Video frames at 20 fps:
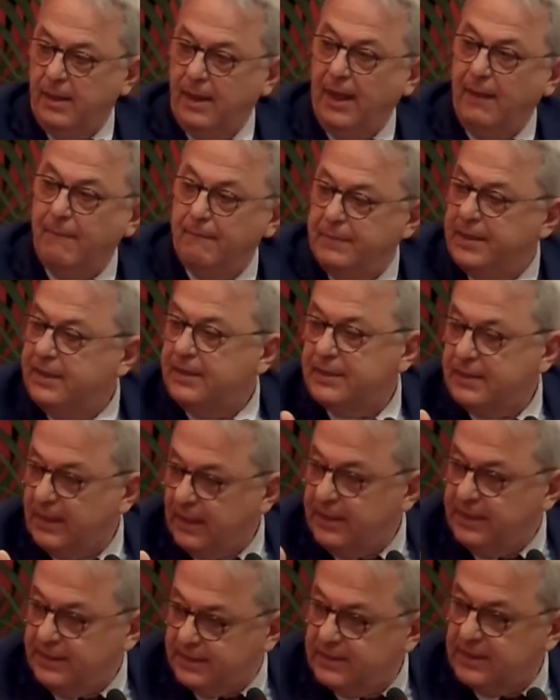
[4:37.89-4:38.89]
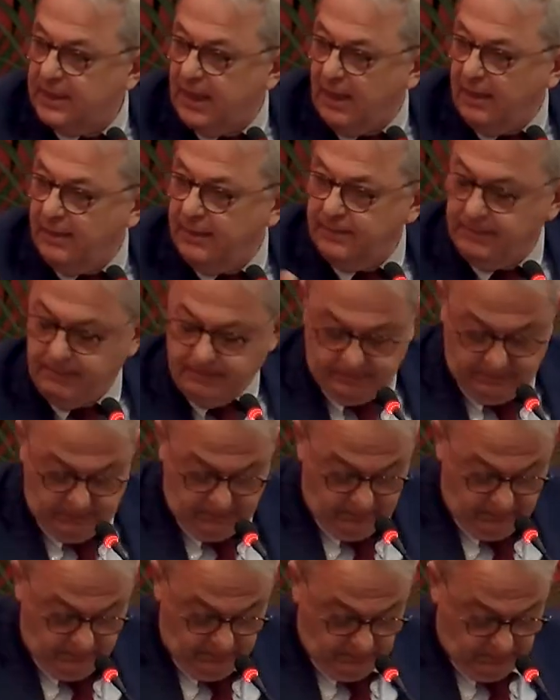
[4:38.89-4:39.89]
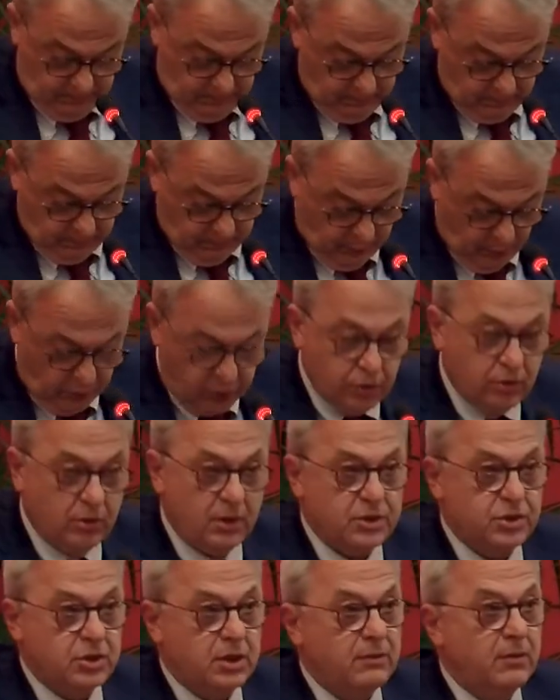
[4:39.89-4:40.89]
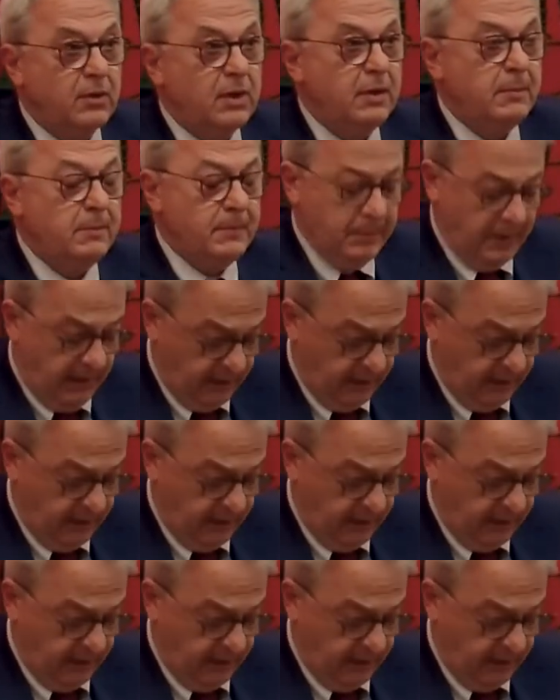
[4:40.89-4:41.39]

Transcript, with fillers: ambientalista, possono agevole,